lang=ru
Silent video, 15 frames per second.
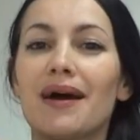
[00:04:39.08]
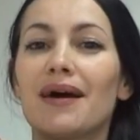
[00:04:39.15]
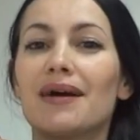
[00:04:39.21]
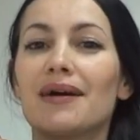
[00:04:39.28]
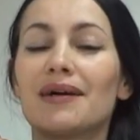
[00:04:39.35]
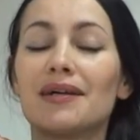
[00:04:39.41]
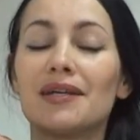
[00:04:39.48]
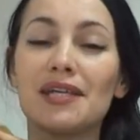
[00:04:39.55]

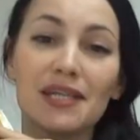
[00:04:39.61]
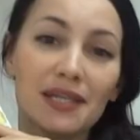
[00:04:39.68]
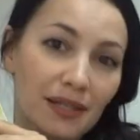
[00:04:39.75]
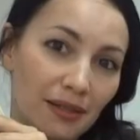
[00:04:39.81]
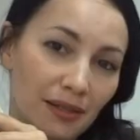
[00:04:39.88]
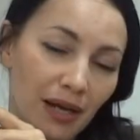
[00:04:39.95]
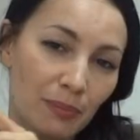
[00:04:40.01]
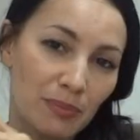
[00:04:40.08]
а,
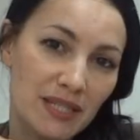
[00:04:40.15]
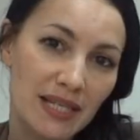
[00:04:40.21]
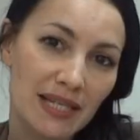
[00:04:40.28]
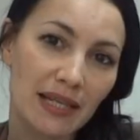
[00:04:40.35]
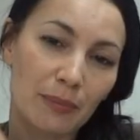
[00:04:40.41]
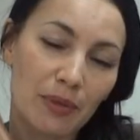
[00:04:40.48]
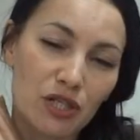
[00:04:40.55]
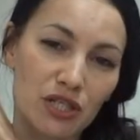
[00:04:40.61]
и обязательно
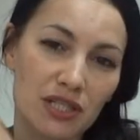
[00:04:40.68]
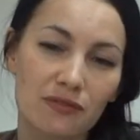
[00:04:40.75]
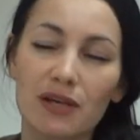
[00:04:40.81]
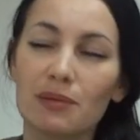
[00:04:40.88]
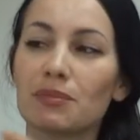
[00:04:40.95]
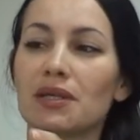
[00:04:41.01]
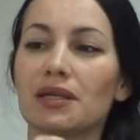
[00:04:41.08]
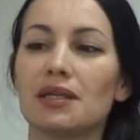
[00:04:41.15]
опять же с
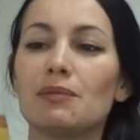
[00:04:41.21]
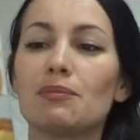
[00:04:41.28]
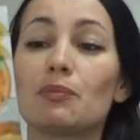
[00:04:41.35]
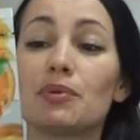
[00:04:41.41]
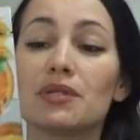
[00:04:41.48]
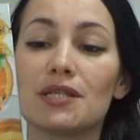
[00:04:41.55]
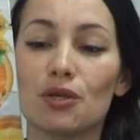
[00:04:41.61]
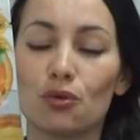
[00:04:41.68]
вами ими
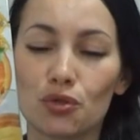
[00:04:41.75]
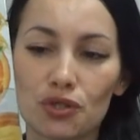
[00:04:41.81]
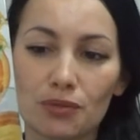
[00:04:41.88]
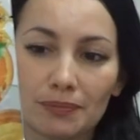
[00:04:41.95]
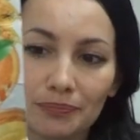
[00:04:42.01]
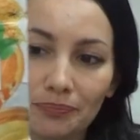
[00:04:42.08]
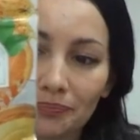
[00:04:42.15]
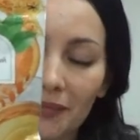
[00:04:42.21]
поделюсь
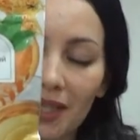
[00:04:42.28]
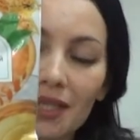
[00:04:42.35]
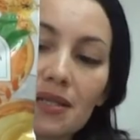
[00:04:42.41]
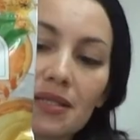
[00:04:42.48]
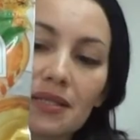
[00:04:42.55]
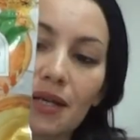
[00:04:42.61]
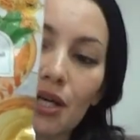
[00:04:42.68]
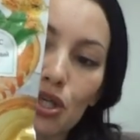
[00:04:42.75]
и
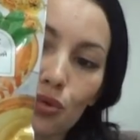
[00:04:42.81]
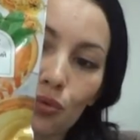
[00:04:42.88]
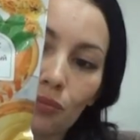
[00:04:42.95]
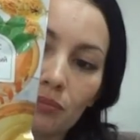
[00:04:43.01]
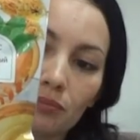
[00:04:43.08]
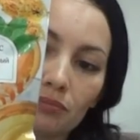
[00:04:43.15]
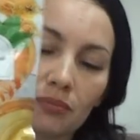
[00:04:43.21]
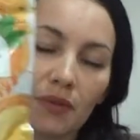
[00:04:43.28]
расскажу,
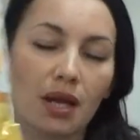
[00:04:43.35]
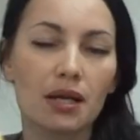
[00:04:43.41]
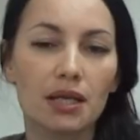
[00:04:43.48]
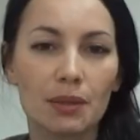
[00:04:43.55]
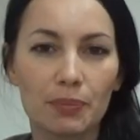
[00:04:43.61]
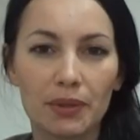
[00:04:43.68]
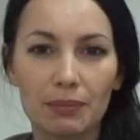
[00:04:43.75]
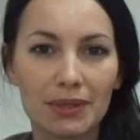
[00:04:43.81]
как я
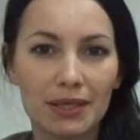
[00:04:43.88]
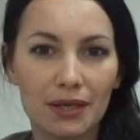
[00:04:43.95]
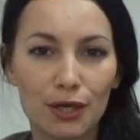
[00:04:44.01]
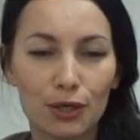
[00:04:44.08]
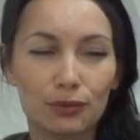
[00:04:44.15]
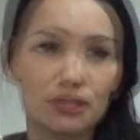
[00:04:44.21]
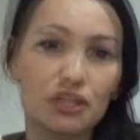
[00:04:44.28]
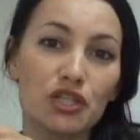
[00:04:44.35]

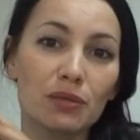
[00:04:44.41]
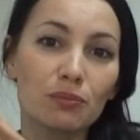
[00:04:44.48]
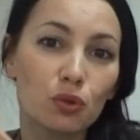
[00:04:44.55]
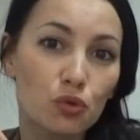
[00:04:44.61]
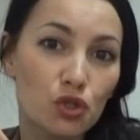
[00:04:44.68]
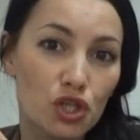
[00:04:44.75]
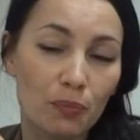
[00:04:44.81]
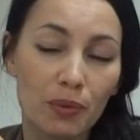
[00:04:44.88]
применяю, с чем
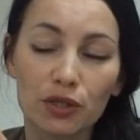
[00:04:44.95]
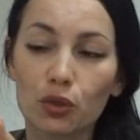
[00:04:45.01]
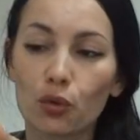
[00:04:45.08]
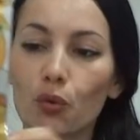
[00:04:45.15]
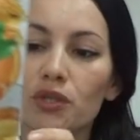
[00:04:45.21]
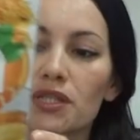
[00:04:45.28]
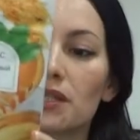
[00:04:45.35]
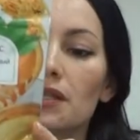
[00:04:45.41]
лучше
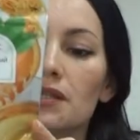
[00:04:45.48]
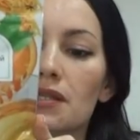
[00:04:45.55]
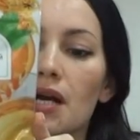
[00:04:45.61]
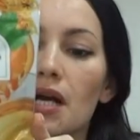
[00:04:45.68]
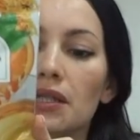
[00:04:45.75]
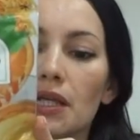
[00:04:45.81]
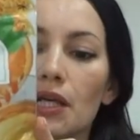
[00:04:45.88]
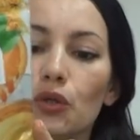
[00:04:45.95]
подходят эти
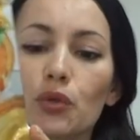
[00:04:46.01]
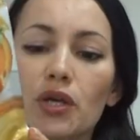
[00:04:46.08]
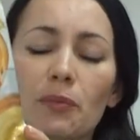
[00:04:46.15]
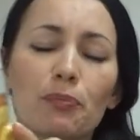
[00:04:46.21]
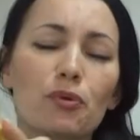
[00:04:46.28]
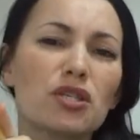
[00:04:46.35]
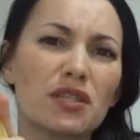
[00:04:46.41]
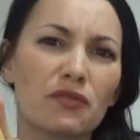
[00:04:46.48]
коктейли. Ну, я
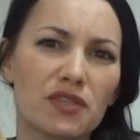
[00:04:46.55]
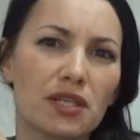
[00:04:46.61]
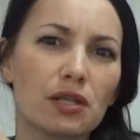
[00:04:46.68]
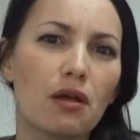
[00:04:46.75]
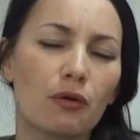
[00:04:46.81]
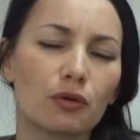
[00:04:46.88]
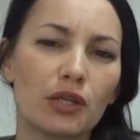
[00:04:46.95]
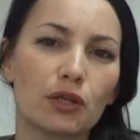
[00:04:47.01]
просто
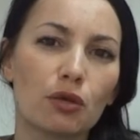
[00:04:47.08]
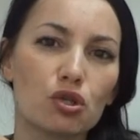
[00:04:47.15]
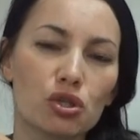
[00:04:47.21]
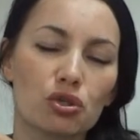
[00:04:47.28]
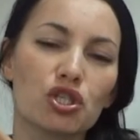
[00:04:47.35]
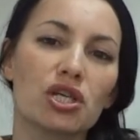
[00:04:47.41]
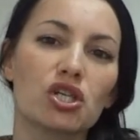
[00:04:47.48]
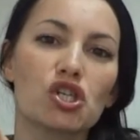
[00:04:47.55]
взяла вот для того, что
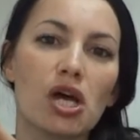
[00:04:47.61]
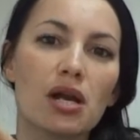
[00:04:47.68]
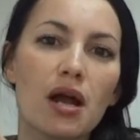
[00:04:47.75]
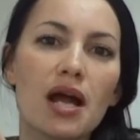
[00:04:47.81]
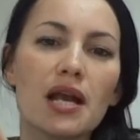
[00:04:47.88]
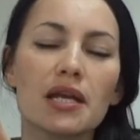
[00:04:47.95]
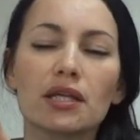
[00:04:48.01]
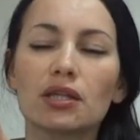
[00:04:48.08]
сейчас
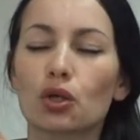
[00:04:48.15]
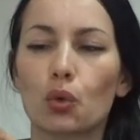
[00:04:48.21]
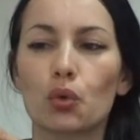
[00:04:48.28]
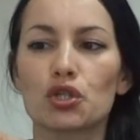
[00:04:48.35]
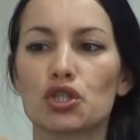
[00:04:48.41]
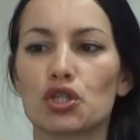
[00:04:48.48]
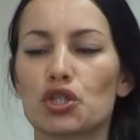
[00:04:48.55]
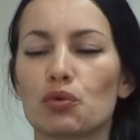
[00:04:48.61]
жара, лето,
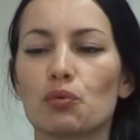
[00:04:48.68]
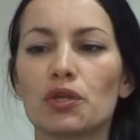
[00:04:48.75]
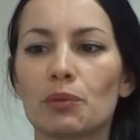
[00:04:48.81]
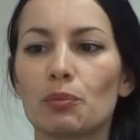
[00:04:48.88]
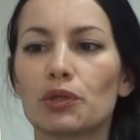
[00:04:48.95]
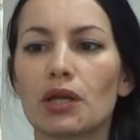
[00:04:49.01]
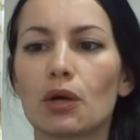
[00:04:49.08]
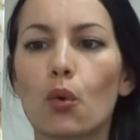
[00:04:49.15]
хочется
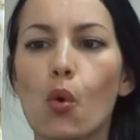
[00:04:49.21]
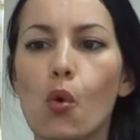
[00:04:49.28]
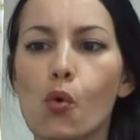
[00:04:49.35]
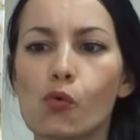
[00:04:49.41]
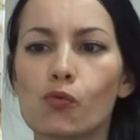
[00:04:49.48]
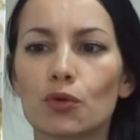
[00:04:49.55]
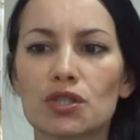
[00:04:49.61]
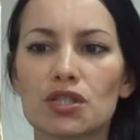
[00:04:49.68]
чего-нибудь
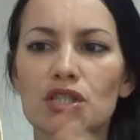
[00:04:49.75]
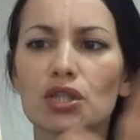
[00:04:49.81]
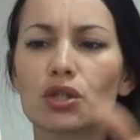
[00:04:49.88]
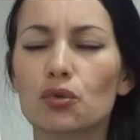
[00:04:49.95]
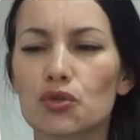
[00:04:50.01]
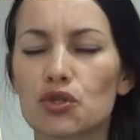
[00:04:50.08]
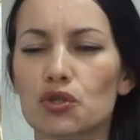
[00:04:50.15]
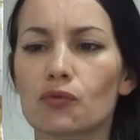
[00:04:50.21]
такого вот
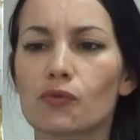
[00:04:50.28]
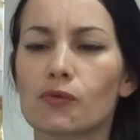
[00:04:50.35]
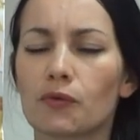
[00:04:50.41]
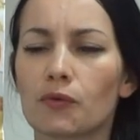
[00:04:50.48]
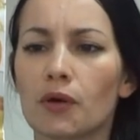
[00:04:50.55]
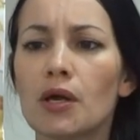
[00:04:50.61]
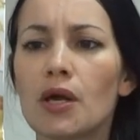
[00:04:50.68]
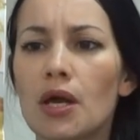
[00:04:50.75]

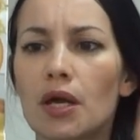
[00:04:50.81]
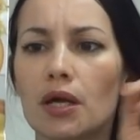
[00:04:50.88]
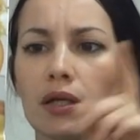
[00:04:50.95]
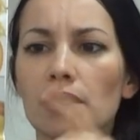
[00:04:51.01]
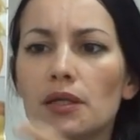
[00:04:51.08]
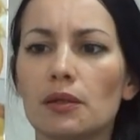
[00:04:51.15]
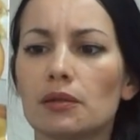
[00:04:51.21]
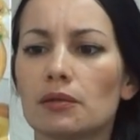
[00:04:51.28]
цитрусового,
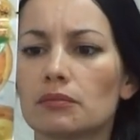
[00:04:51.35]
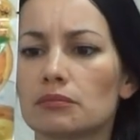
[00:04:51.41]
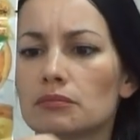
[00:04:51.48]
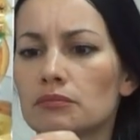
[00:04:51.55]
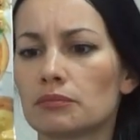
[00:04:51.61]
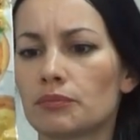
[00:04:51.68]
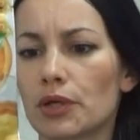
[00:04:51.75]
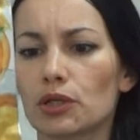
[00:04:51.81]
и
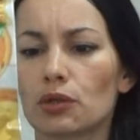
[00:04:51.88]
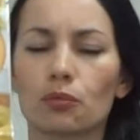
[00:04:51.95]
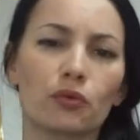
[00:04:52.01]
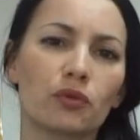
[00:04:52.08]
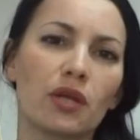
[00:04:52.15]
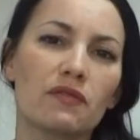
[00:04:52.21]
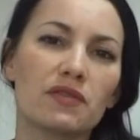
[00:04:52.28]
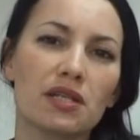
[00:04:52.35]
поэтому
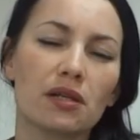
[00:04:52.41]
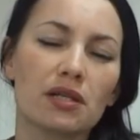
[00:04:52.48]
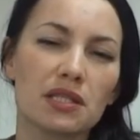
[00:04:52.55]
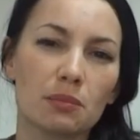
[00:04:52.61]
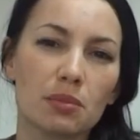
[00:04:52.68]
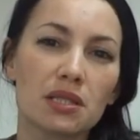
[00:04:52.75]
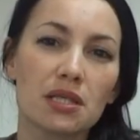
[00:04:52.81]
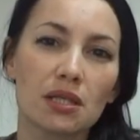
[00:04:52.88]
вот я взяла
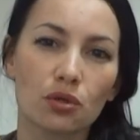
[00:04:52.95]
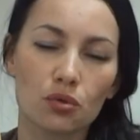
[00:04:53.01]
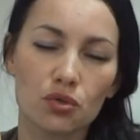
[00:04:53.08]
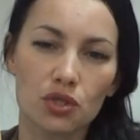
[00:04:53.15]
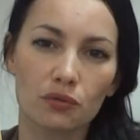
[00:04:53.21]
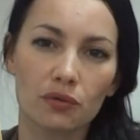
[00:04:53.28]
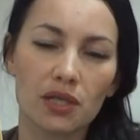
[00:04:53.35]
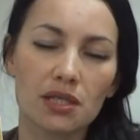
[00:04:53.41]
себе
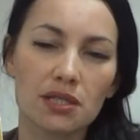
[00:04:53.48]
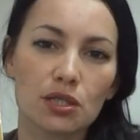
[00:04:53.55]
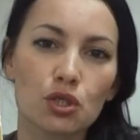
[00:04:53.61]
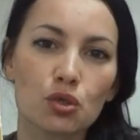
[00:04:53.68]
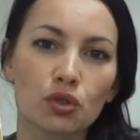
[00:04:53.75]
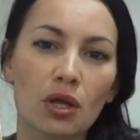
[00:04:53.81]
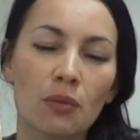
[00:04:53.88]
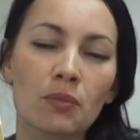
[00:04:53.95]
цитрусовый. Есть
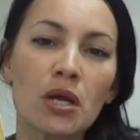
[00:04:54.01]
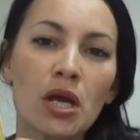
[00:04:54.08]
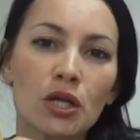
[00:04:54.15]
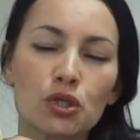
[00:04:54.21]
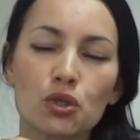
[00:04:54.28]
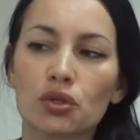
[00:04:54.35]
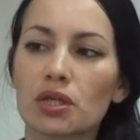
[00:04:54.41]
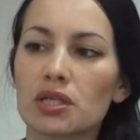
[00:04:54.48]
еще там
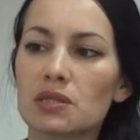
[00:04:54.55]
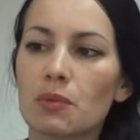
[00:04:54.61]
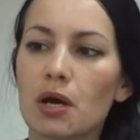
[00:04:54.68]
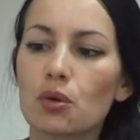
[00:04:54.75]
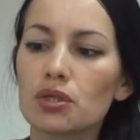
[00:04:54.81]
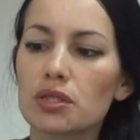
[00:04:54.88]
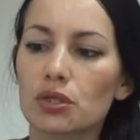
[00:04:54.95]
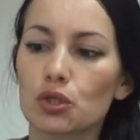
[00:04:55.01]
черная
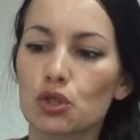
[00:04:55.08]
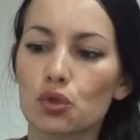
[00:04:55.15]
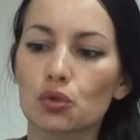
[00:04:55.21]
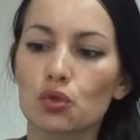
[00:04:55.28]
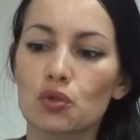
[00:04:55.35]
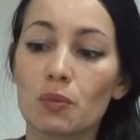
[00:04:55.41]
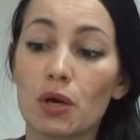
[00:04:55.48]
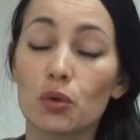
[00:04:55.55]
смородина.
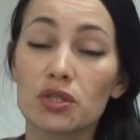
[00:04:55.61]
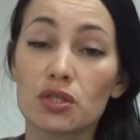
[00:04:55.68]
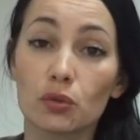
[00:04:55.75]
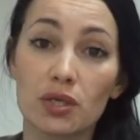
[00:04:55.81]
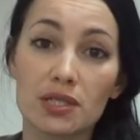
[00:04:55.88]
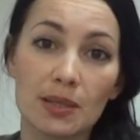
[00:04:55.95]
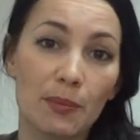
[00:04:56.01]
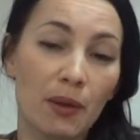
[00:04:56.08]
Черную смородину,
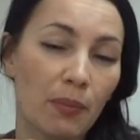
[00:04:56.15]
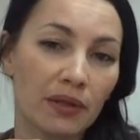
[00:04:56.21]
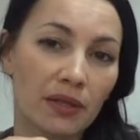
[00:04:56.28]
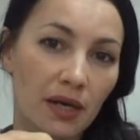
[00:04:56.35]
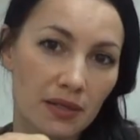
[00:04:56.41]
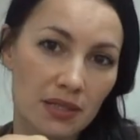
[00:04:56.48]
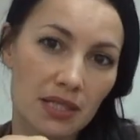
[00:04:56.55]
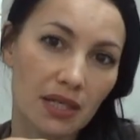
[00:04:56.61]
если мне
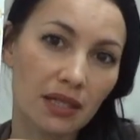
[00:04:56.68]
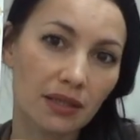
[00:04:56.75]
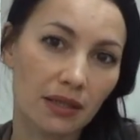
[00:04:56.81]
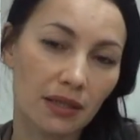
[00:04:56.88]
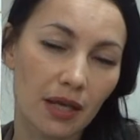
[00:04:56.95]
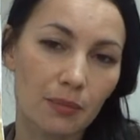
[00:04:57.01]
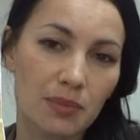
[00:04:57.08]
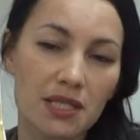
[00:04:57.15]
понравится этот,
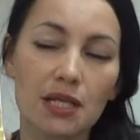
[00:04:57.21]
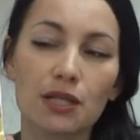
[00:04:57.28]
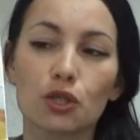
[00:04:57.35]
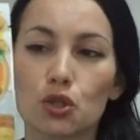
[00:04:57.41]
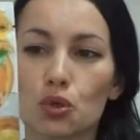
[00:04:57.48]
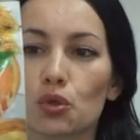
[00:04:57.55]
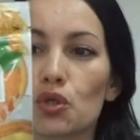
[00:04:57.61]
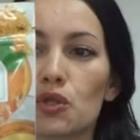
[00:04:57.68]
я обязательно
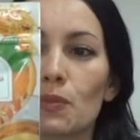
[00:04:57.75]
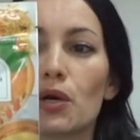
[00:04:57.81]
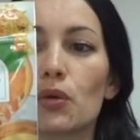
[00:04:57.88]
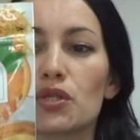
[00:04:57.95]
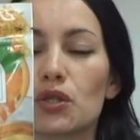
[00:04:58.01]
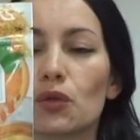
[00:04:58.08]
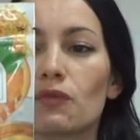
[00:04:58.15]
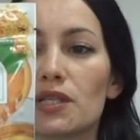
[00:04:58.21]
черную
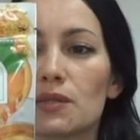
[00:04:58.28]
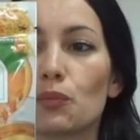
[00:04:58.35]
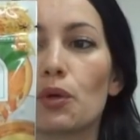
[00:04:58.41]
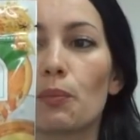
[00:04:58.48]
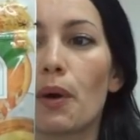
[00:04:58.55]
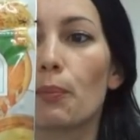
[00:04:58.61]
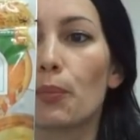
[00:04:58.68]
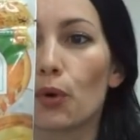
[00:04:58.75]
смородину возьму и
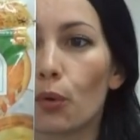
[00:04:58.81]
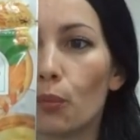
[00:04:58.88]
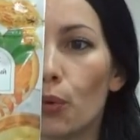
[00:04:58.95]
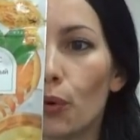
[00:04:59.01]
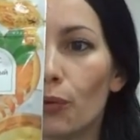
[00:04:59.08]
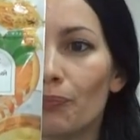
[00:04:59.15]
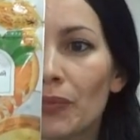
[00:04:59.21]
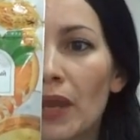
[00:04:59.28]

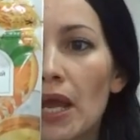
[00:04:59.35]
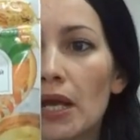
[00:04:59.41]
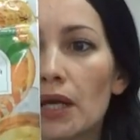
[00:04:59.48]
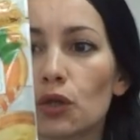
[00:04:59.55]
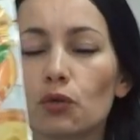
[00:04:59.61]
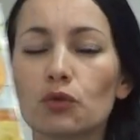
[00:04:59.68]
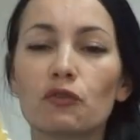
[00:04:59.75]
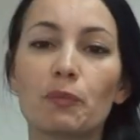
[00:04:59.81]
попробую.
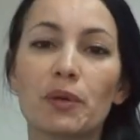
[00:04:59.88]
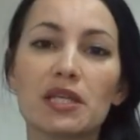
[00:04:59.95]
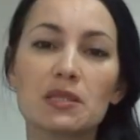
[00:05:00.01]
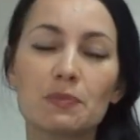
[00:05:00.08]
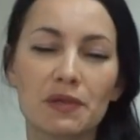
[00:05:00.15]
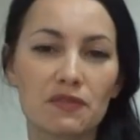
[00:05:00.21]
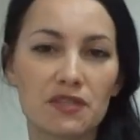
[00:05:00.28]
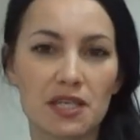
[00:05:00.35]
Ну вот, в
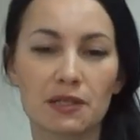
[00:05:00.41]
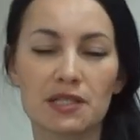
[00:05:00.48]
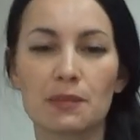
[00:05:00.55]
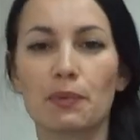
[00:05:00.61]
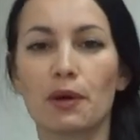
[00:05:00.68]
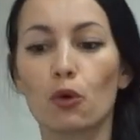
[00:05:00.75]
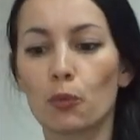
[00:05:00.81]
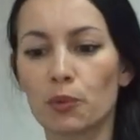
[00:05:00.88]
принципе, и все эти
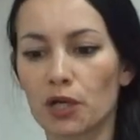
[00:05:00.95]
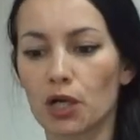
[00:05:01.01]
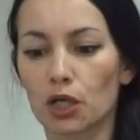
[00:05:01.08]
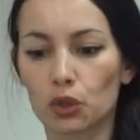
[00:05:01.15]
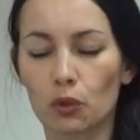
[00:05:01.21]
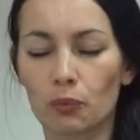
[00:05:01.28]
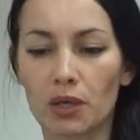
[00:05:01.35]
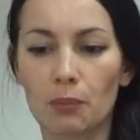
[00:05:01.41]
покупки,
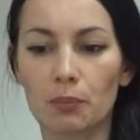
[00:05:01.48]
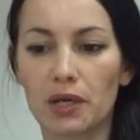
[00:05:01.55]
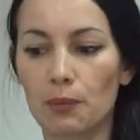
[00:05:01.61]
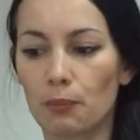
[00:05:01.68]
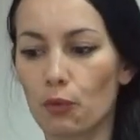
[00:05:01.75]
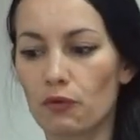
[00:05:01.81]
которые у меня были по